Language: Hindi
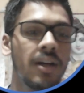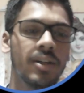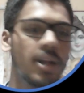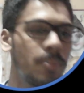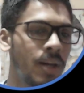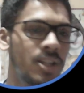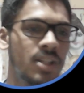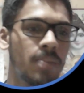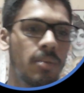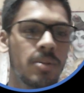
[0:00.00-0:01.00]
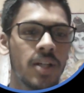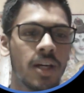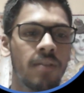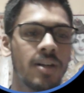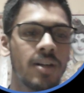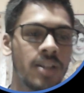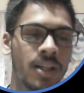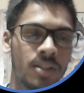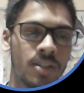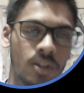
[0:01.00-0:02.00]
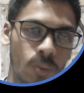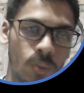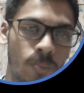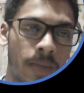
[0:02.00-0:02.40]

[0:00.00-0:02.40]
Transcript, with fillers: वरना आप प्लेलिस्ट टैब में भी जाके वहाँ से देख सकते हो